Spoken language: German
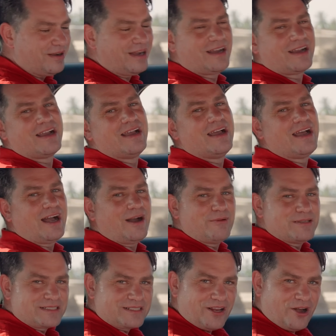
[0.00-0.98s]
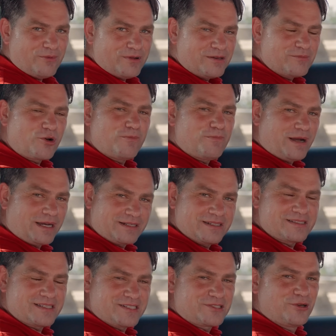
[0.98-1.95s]
machen, aber ich glaube, in einem Kompakten
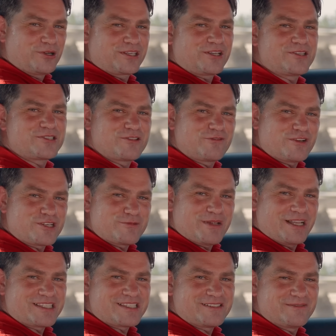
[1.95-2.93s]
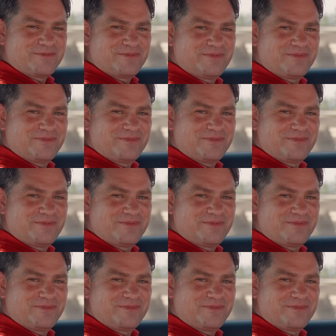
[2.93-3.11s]
ist das durchaus zu verschmerzen.